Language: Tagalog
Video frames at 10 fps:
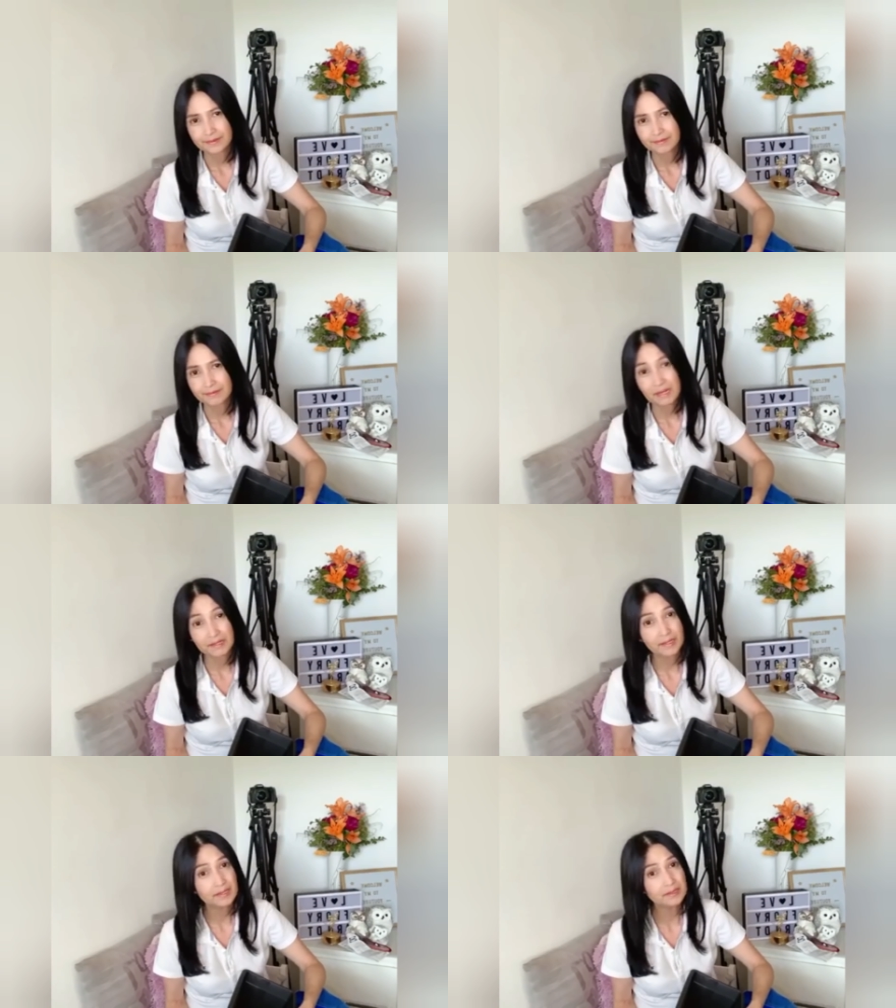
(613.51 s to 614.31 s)
wala na
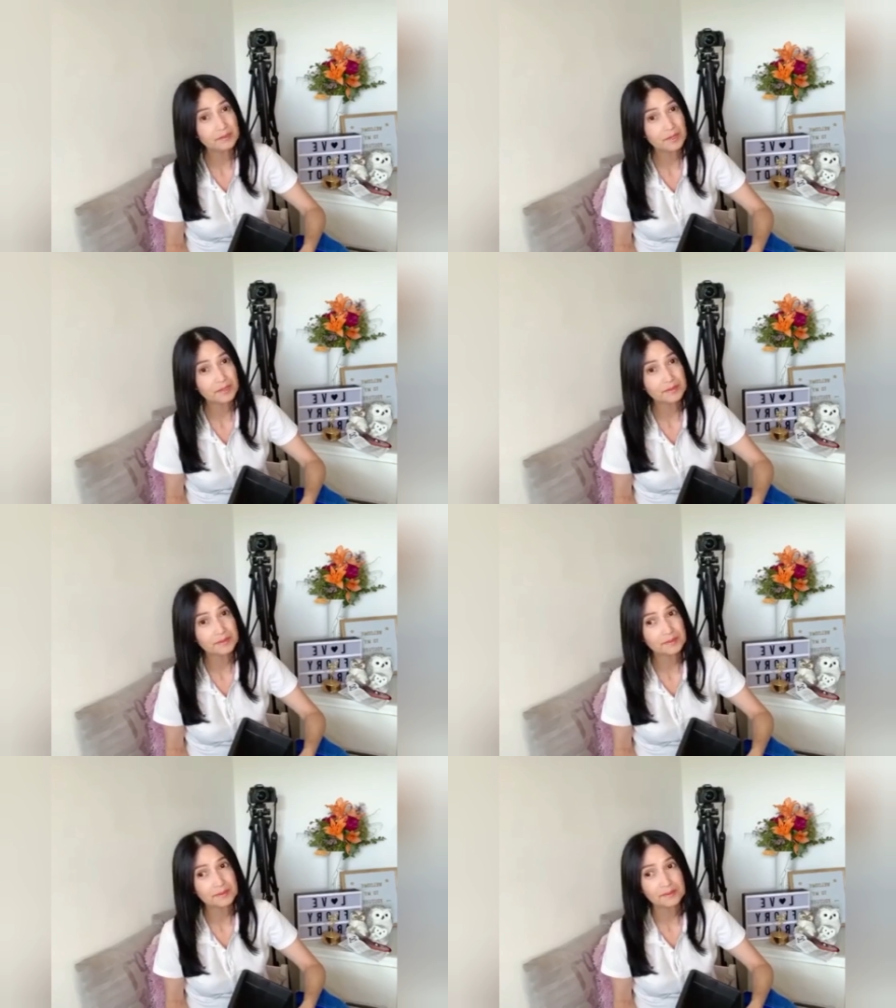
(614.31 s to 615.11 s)
nga
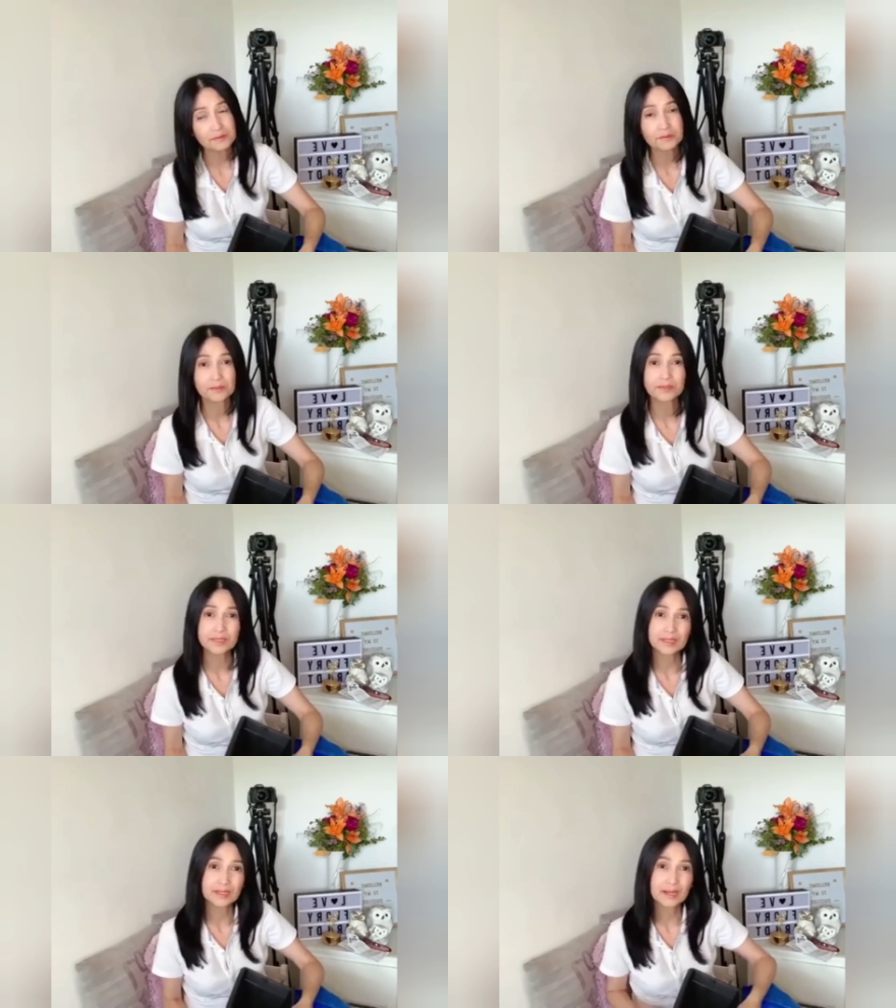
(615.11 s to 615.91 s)
sweldo, kukunti na
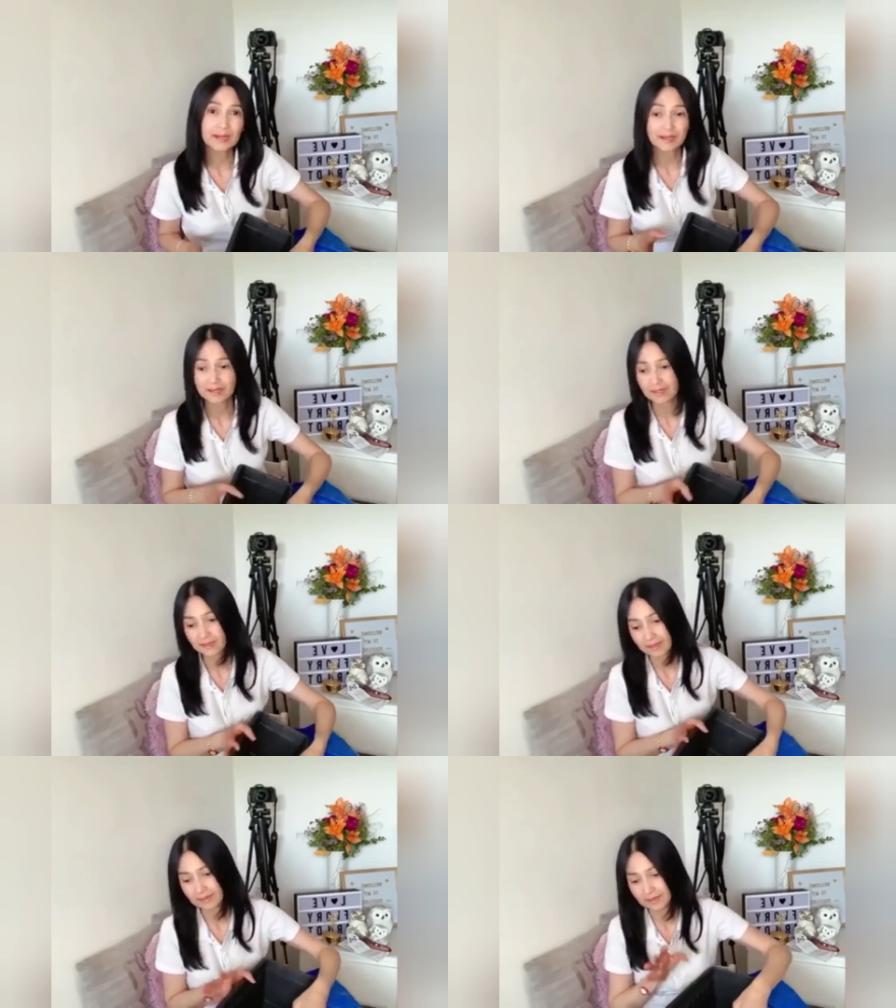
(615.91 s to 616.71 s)
nga lang ang
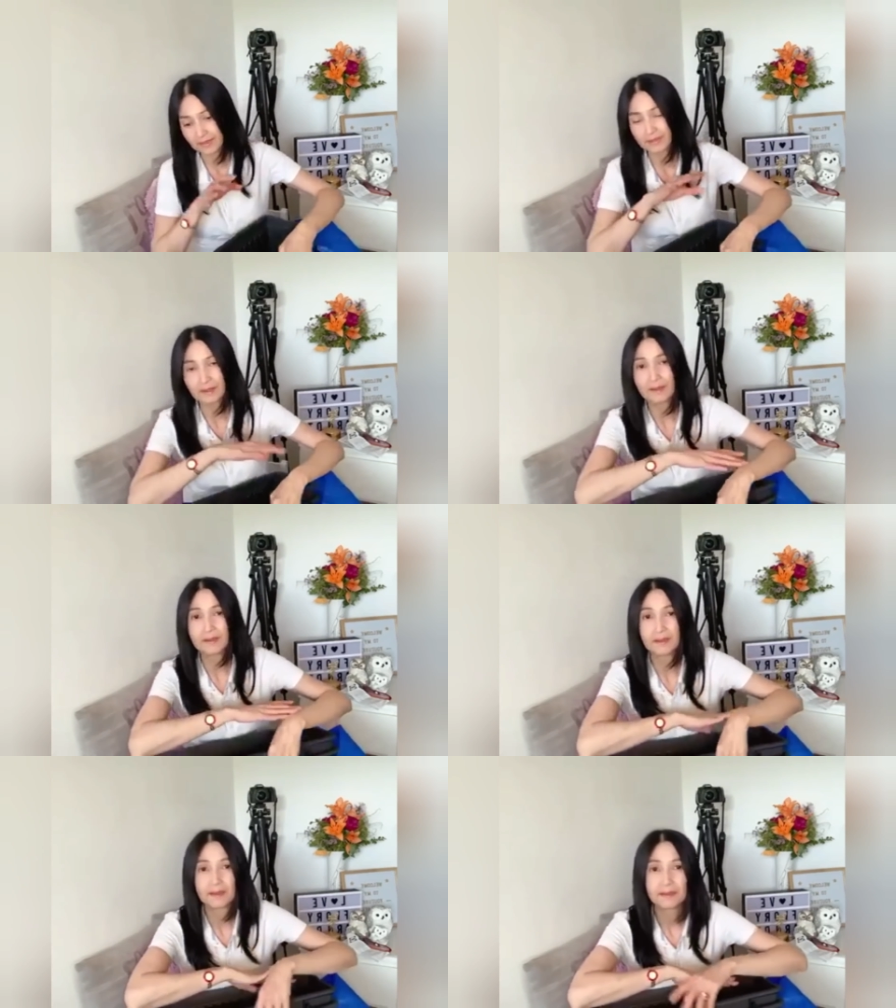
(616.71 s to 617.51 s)
nakikita
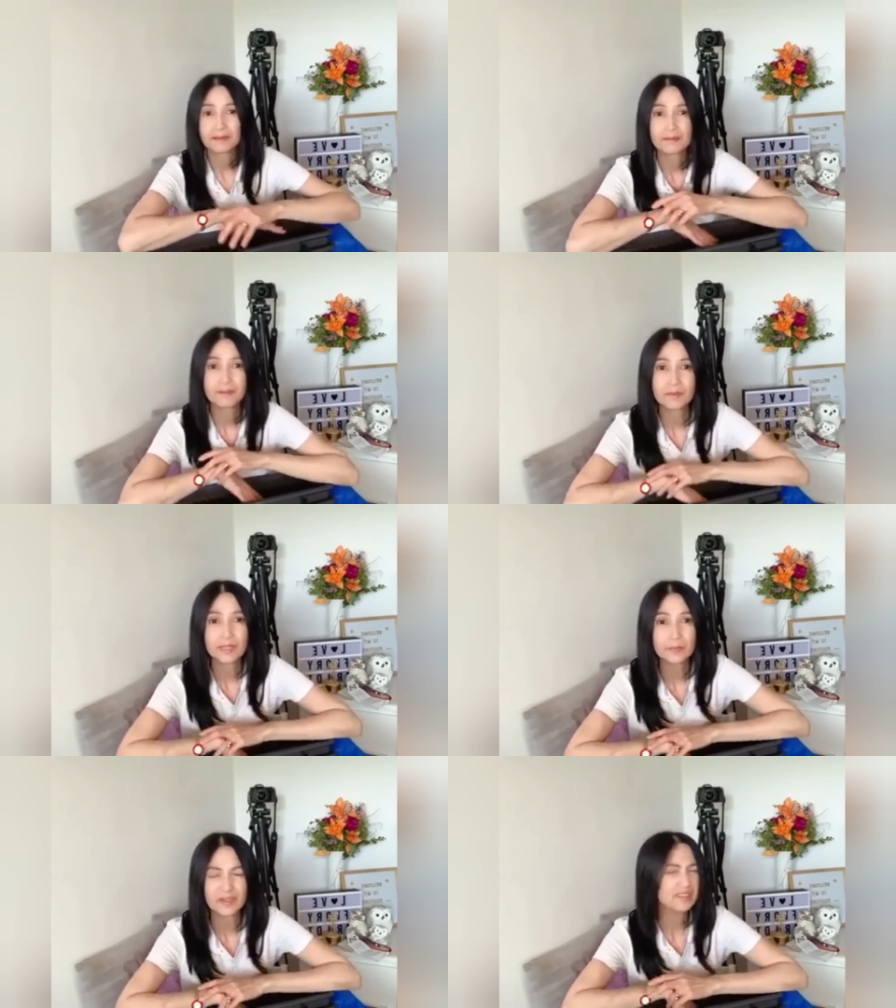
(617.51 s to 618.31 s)
namili
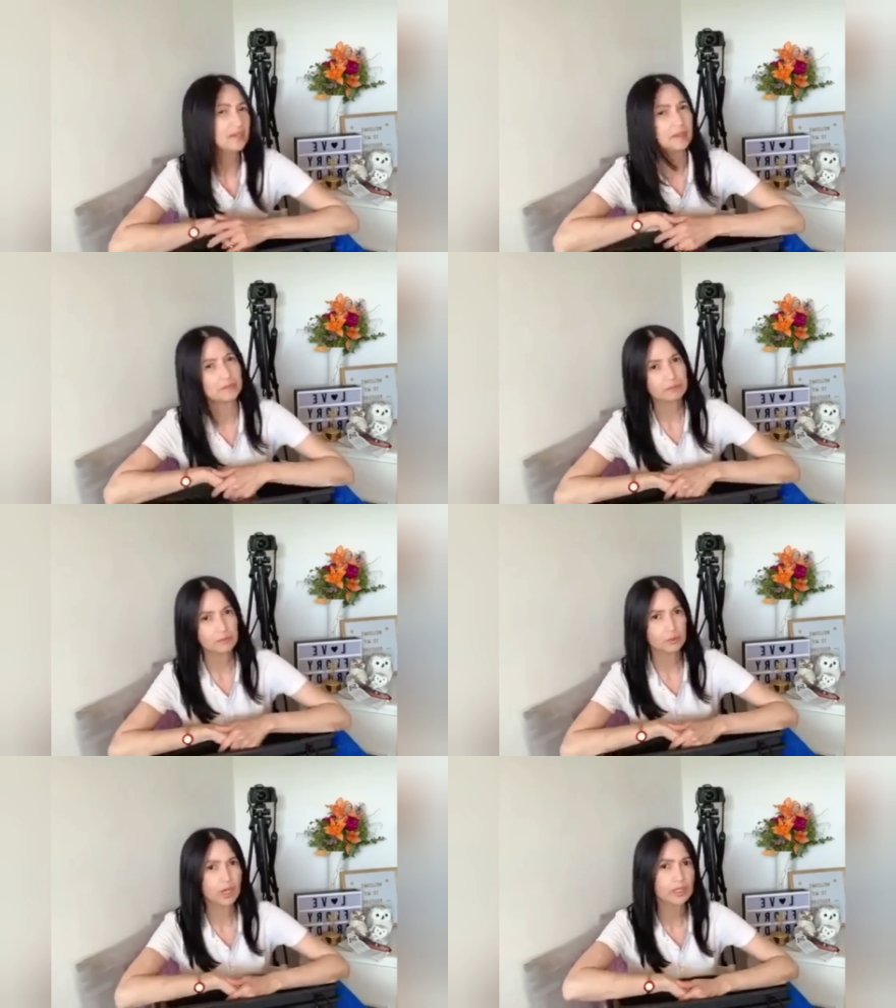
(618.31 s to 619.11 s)
pa. Hindi,
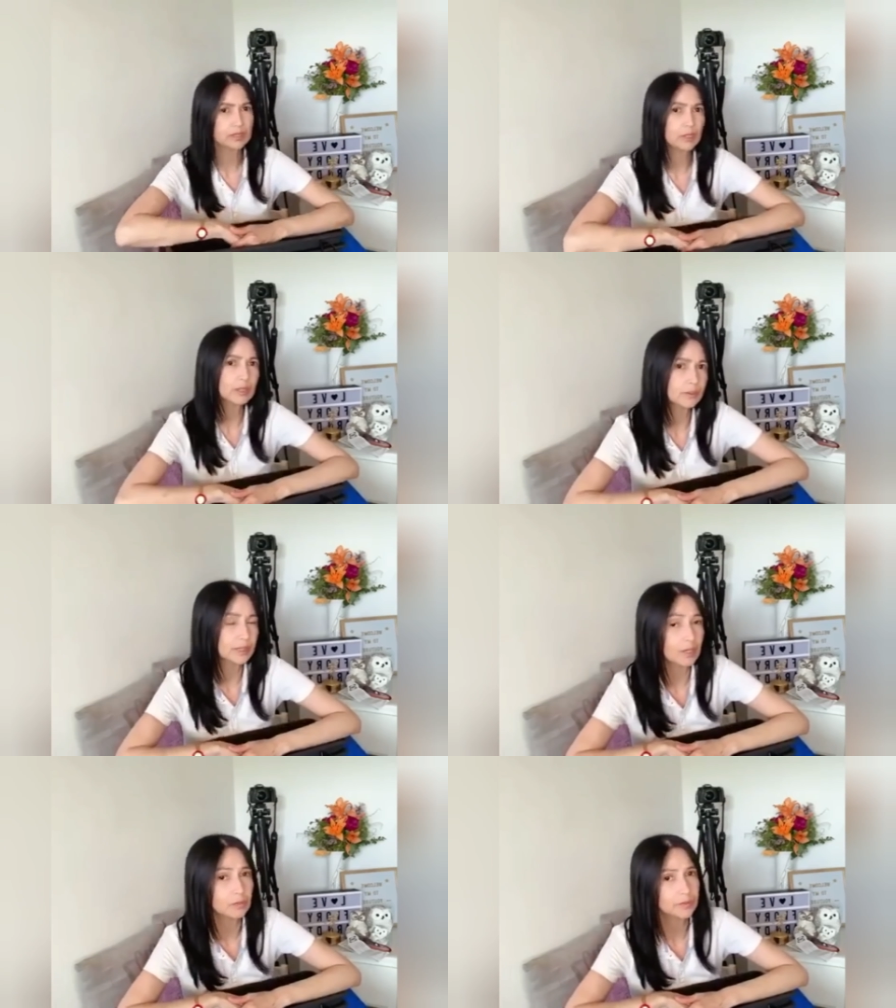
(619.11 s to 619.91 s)
guys, ngayon na uli
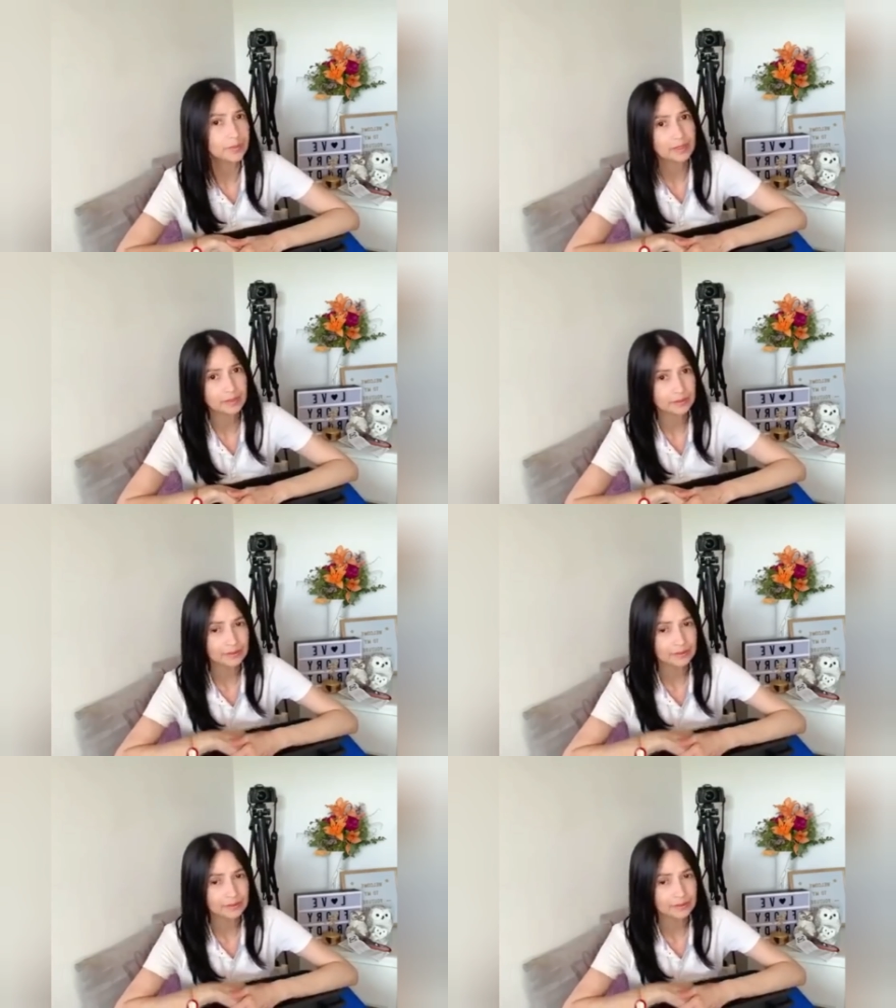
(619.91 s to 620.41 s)
ako bumili, no?